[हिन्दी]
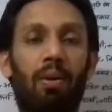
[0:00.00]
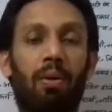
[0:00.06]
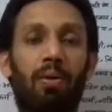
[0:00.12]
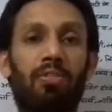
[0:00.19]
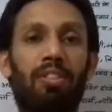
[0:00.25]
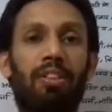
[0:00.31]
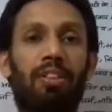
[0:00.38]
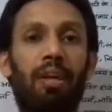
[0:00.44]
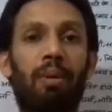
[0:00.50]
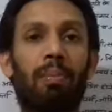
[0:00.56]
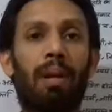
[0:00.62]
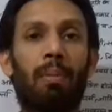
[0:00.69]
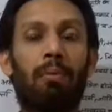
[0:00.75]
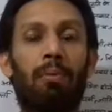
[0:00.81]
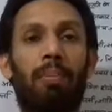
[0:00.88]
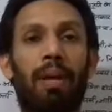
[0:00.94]
और जितना भी
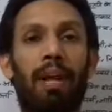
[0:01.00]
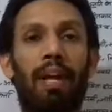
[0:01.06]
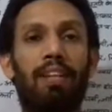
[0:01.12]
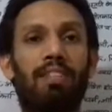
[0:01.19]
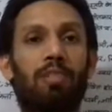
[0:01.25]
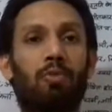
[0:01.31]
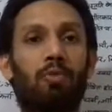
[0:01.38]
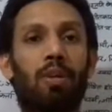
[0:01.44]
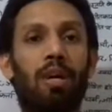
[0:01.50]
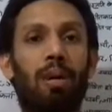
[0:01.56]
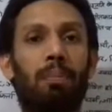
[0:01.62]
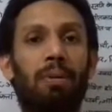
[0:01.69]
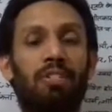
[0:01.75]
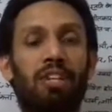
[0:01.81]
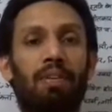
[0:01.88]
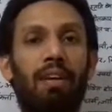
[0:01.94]
आपको पढ़ाया जा चुका है
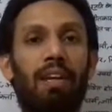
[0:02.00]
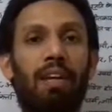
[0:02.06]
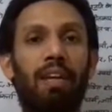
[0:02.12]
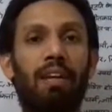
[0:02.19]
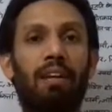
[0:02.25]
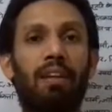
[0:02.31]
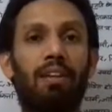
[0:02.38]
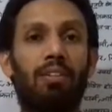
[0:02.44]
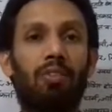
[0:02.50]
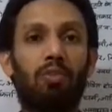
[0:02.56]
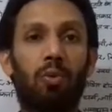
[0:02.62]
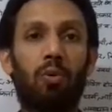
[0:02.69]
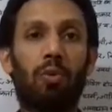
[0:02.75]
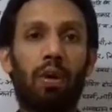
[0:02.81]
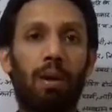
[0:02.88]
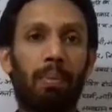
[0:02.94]
पीछे वाले
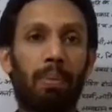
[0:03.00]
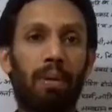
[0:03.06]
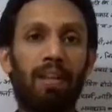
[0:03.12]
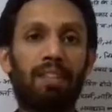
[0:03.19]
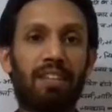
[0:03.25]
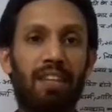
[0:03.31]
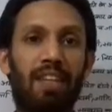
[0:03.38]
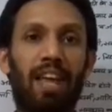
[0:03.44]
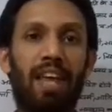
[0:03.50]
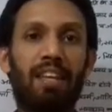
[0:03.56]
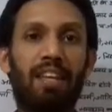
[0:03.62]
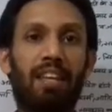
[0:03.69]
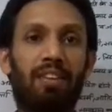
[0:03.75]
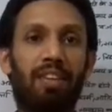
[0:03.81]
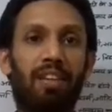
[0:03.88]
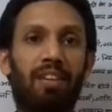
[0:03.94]
जो अपने इस अध्याय
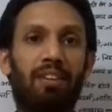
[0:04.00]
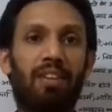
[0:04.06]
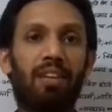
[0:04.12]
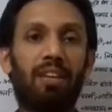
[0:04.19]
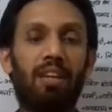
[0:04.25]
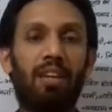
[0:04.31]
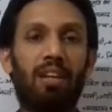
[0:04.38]
के अंतर्गत है